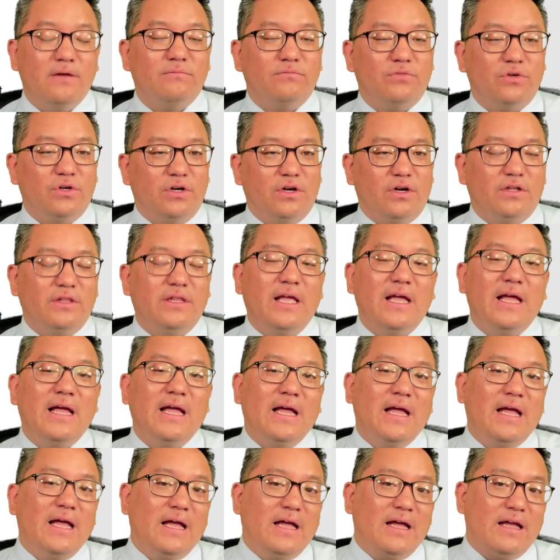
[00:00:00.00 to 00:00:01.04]
물론
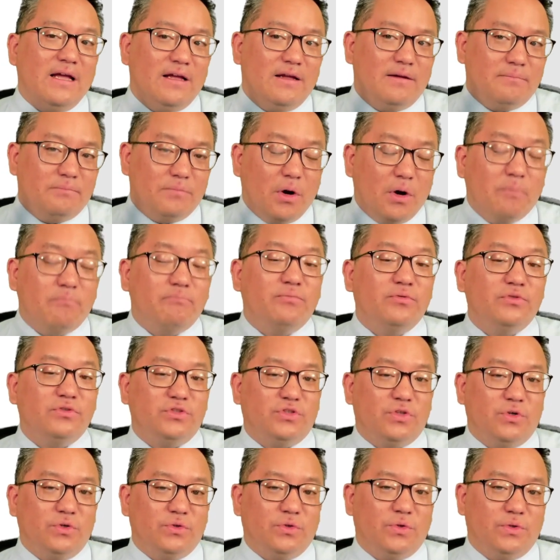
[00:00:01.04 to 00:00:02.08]
몇분
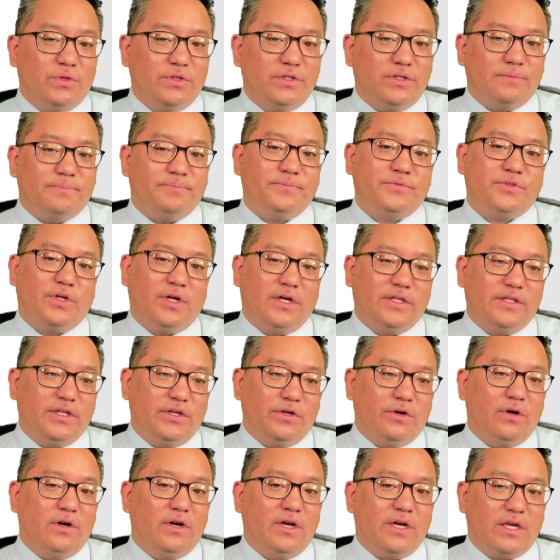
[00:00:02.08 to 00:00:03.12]
정도는
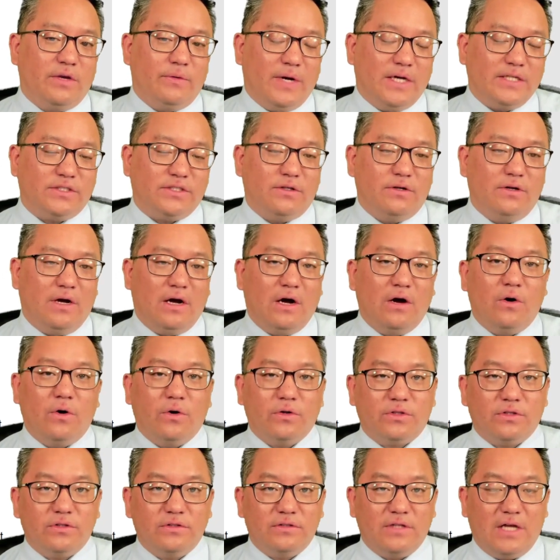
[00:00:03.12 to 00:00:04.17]
저한테 연락이 와서 아
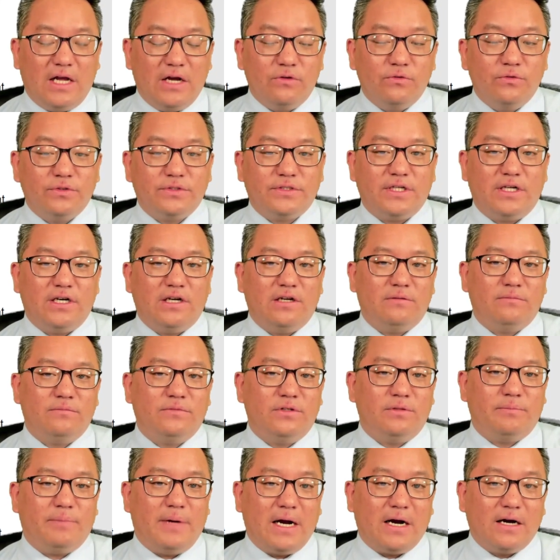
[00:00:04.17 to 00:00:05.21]
어떤 한국
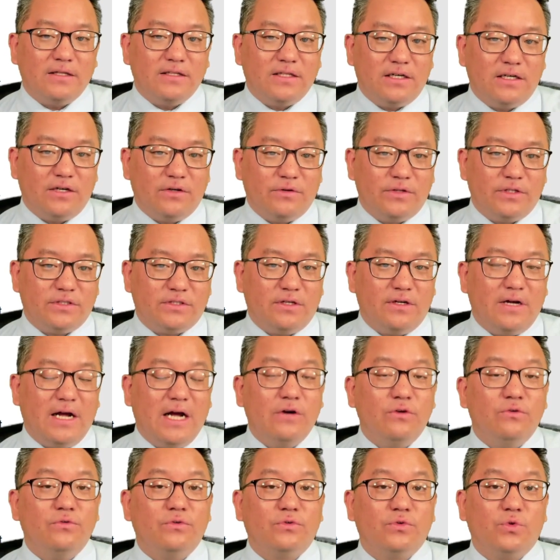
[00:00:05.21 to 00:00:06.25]
사람을 바꿔달라고 그래서
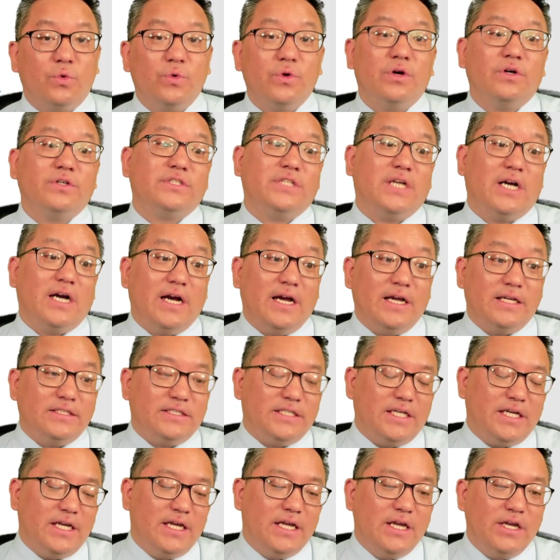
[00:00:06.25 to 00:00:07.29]
한국 통역자가
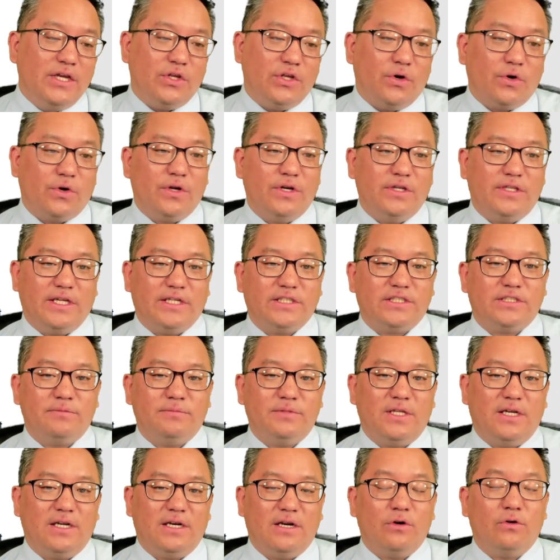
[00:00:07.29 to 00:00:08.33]
이제 연결이
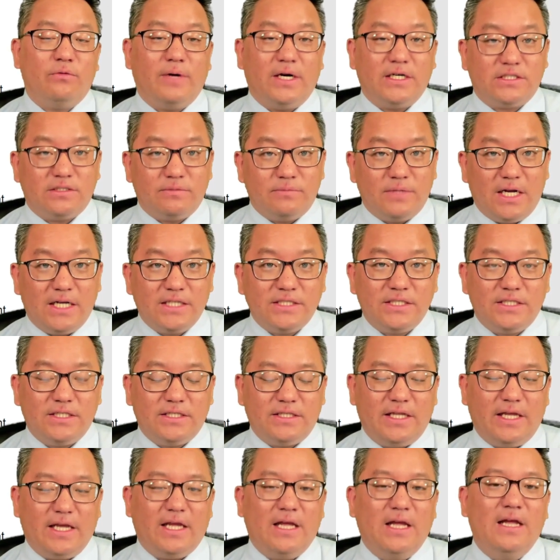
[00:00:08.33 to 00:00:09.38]
됐습니다라고 말씀을
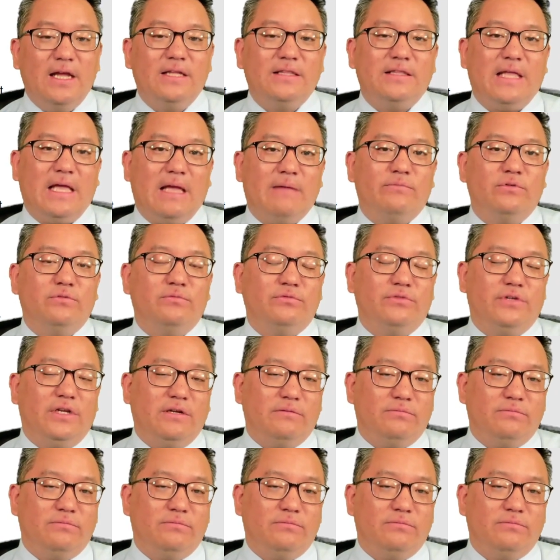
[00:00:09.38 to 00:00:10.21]
하시는데 대부분의